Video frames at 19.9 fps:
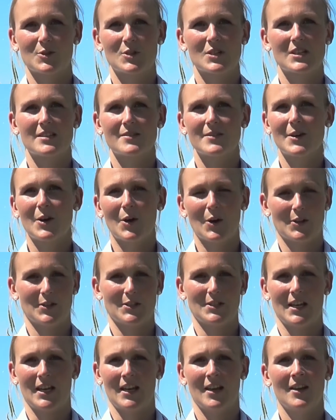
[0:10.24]

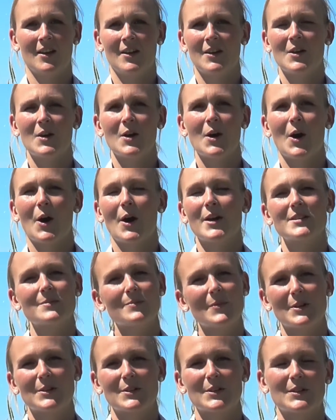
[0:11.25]
Schleswig-Holstein. Heute
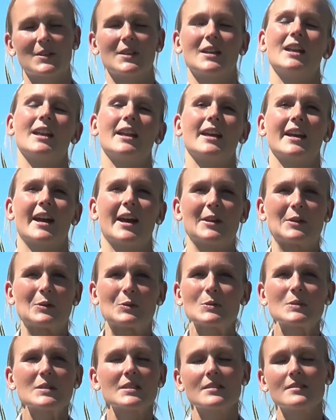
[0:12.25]
möchte ich die Gelegenheit
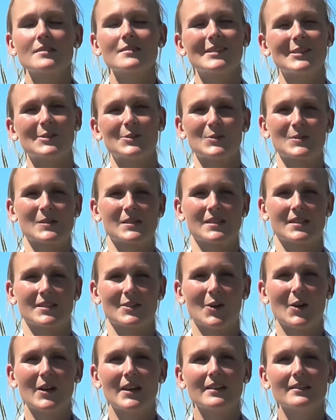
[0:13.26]
nutzen, Ihnen unsere
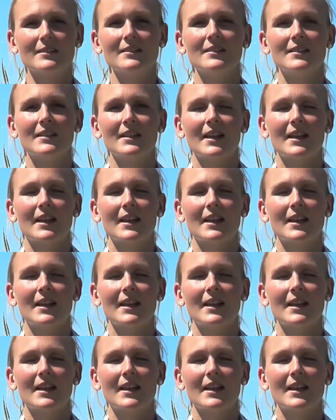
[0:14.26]
neue,